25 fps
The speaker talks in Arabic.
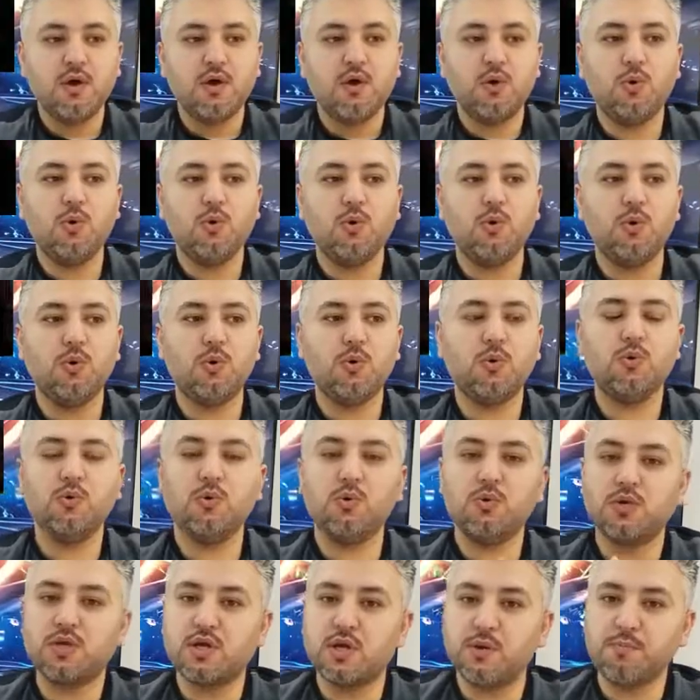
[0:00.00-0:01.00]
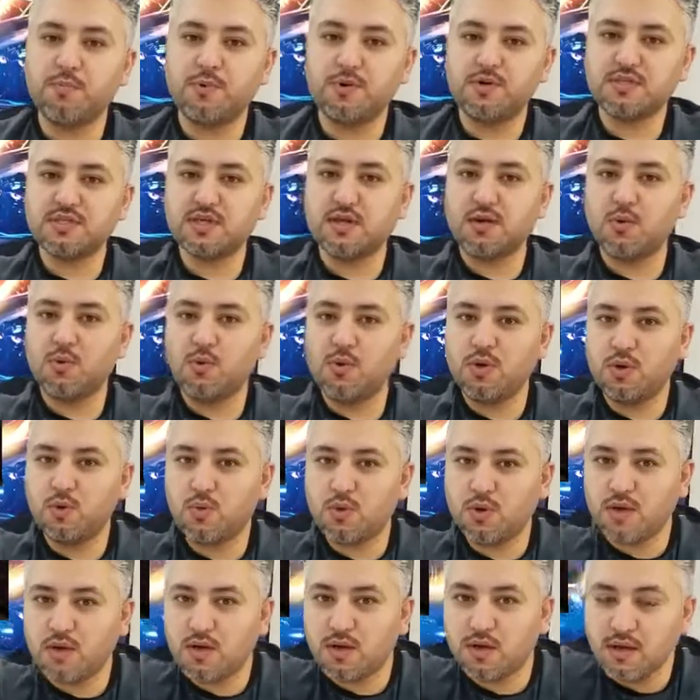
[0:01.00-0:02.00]
والكمبوزر او
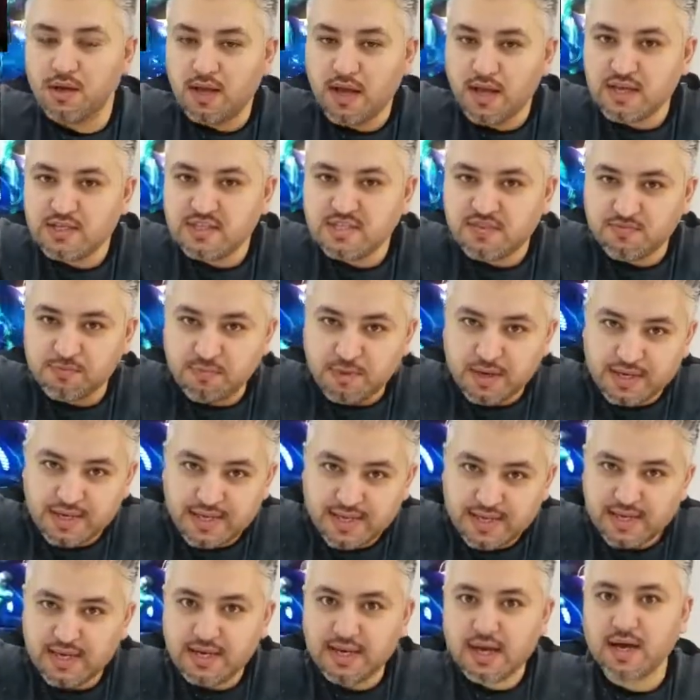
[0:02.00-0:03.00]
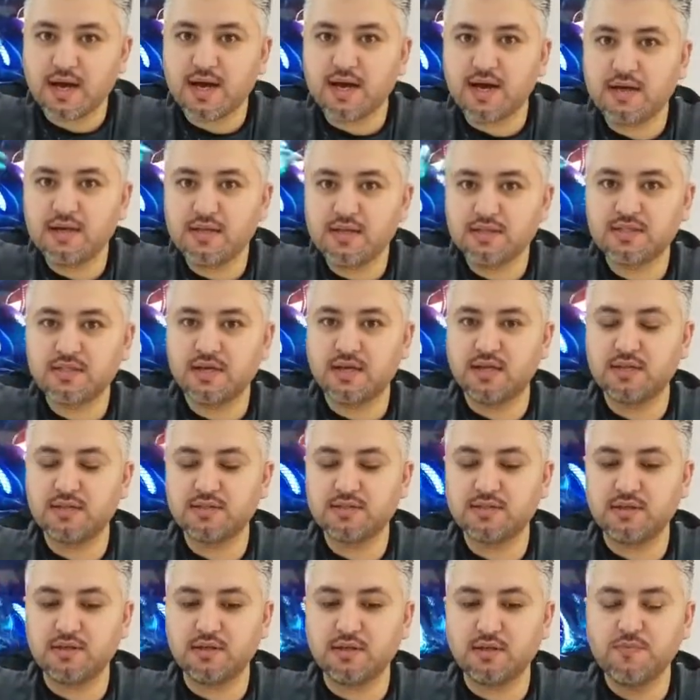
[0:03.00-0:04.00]
هو العازف مال كل اغاني
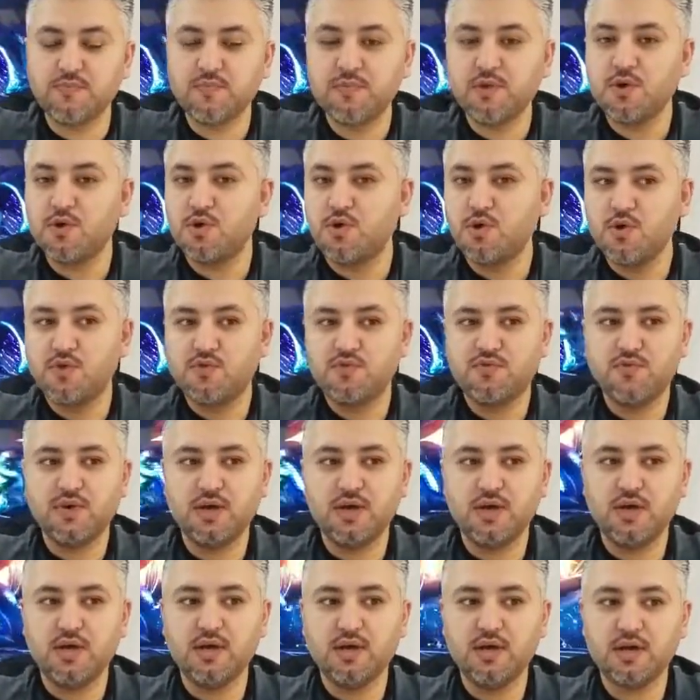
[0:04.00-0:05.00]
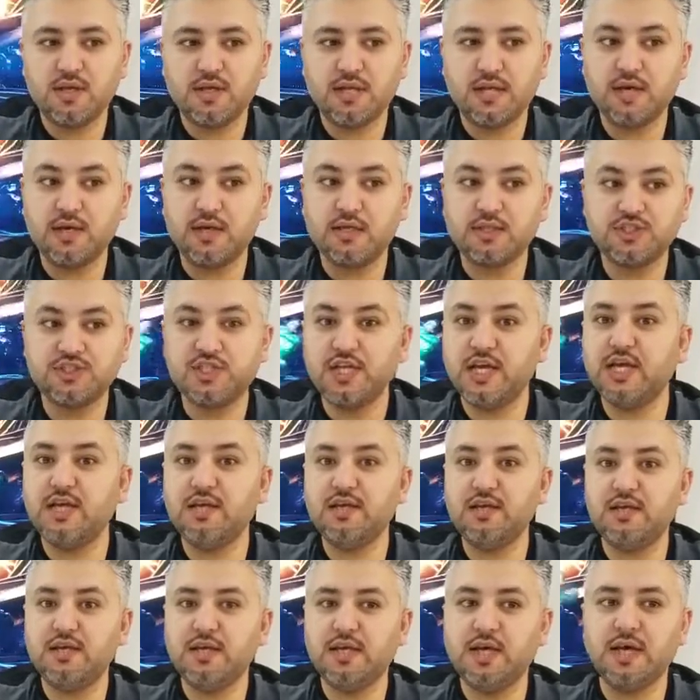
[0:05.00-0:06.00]
سايلنت هيل. فكان آه،
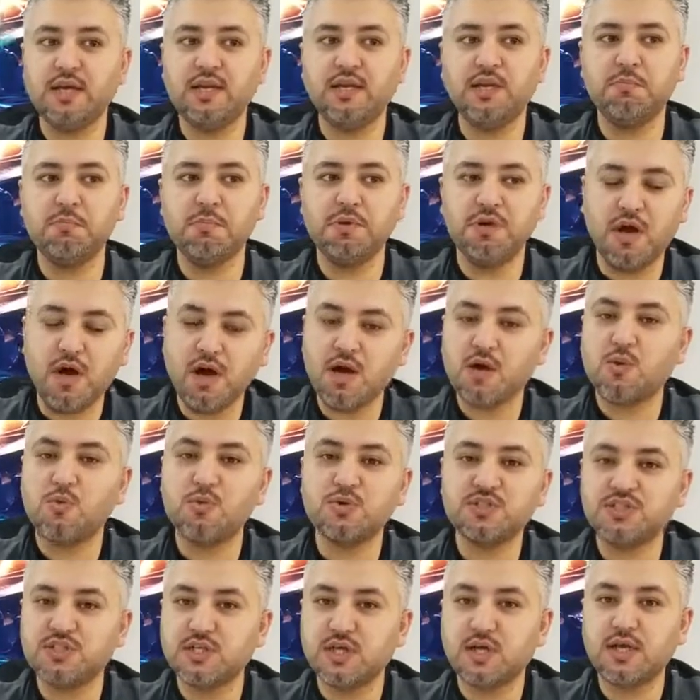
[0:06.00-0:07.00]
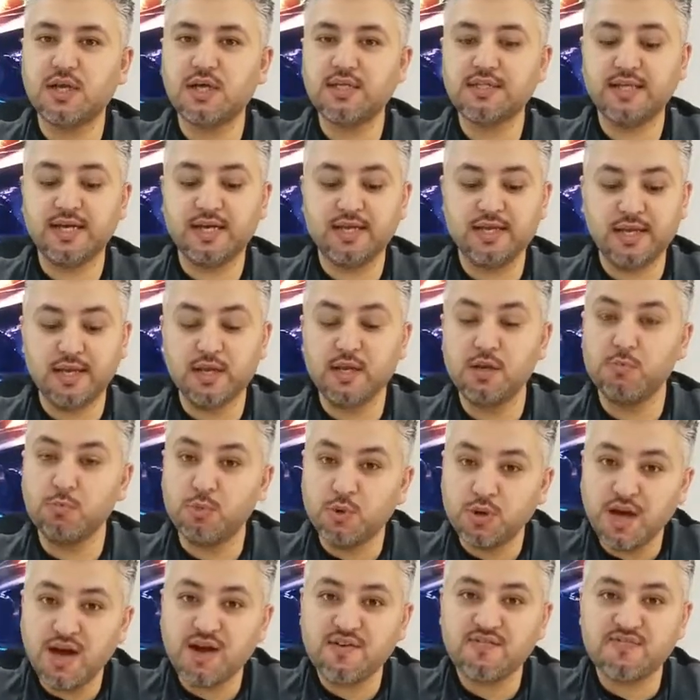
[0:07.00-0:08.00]
شيء يعني من اقوى الشغلات يعني
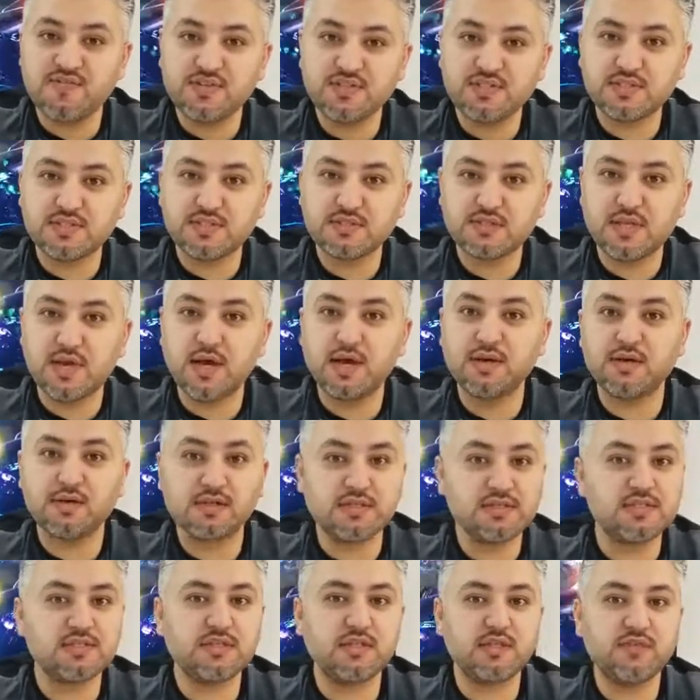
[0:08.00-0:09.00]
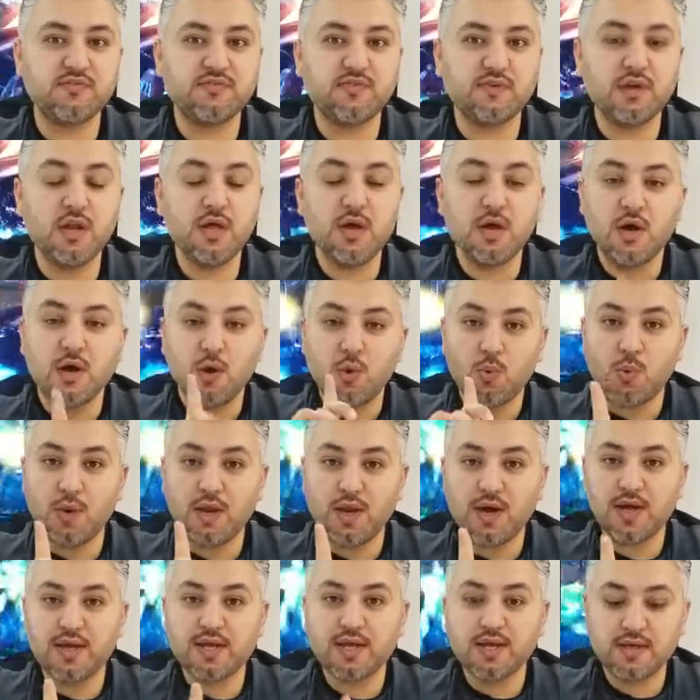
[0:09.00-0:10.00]
المنافس كان رز ايفل
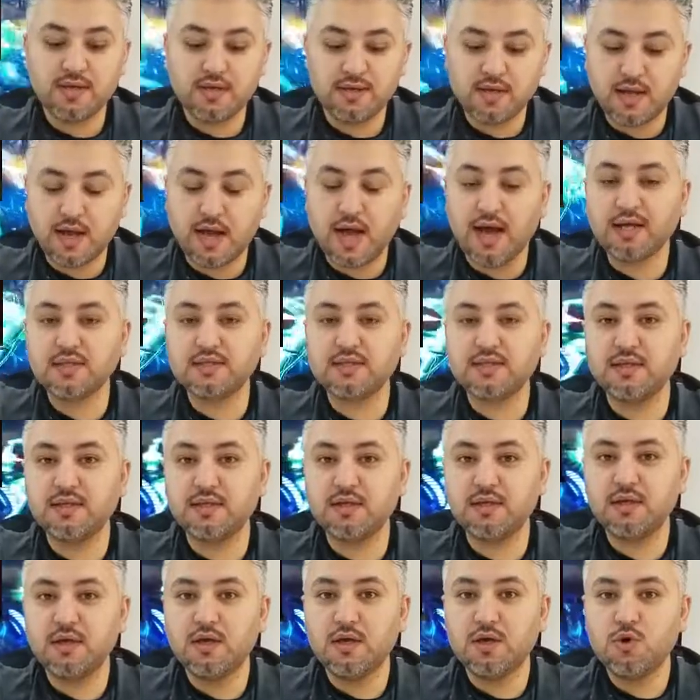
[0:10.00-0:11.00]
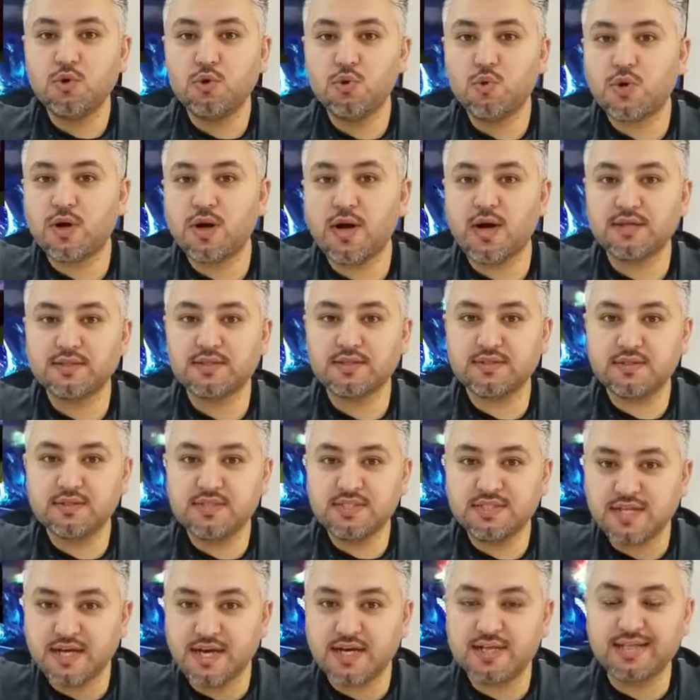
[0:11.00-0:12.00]
ولكن اعطي نقاط
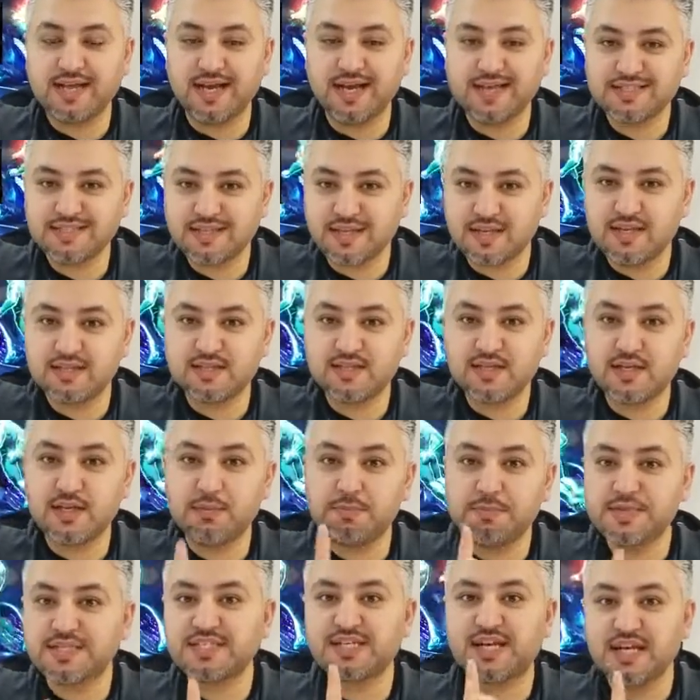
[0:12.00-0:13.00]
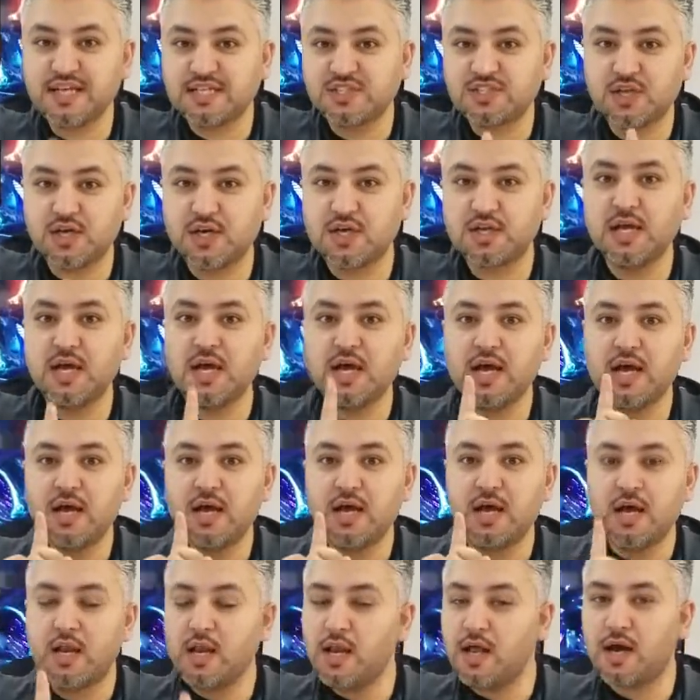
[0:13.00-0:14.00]
زياده حق سايلنت هيل بس علشان
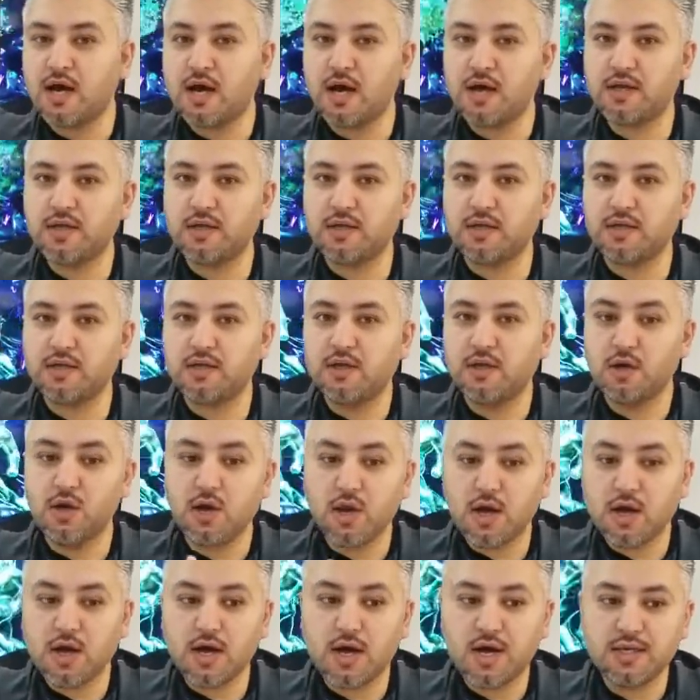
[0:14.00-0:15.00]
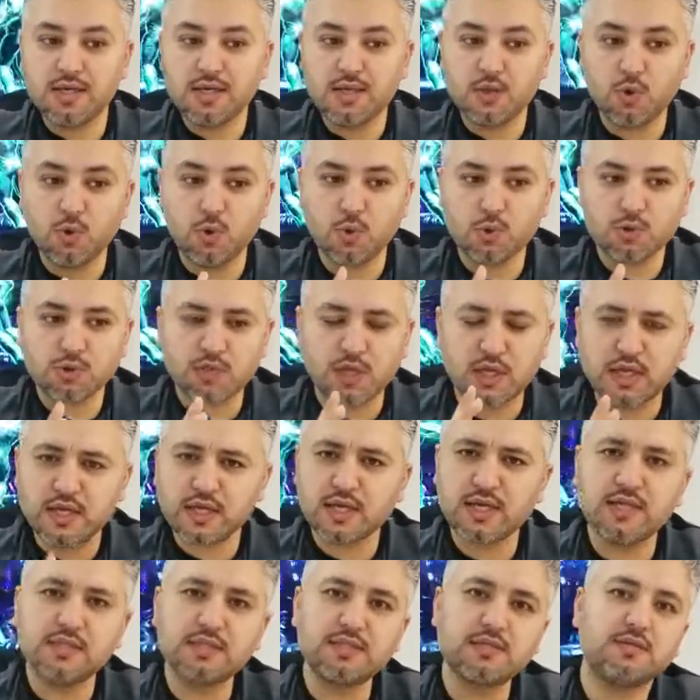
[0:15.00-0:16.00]
الاغاني الاغاني
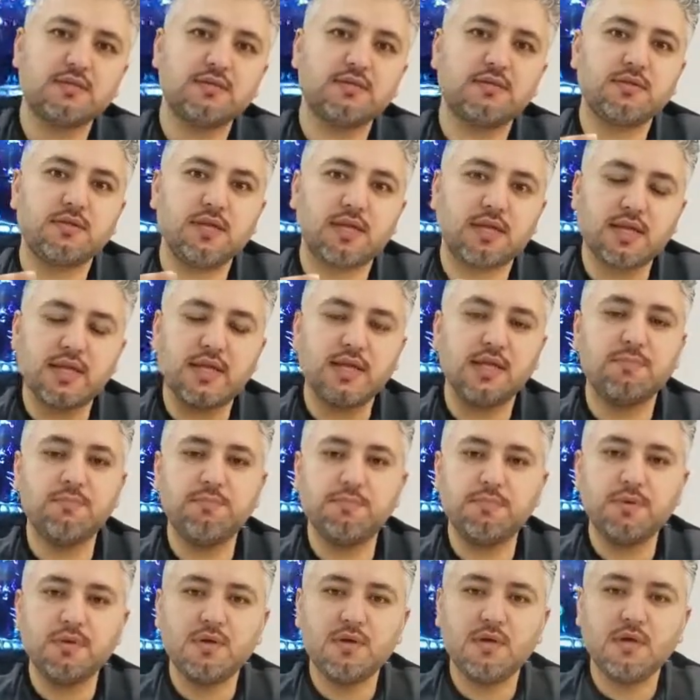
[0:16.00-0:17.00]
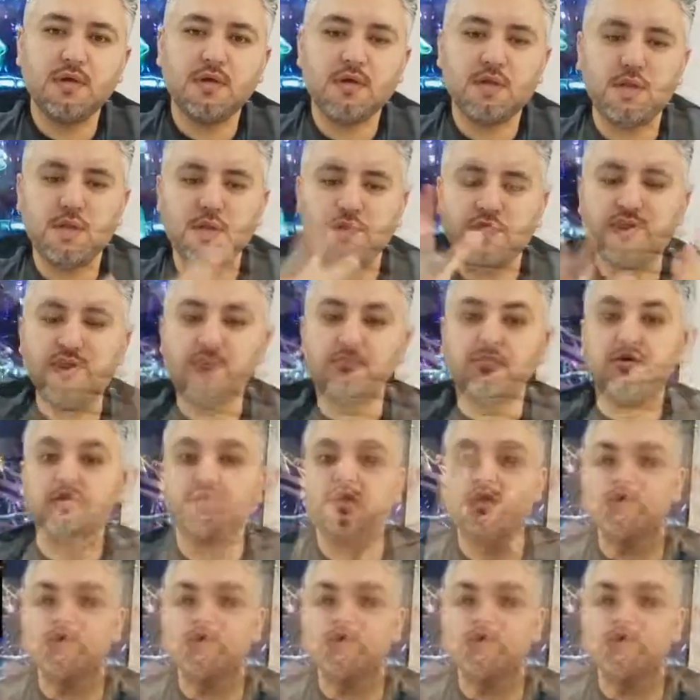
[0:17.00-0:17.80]
وطريقه تركيب الثيمات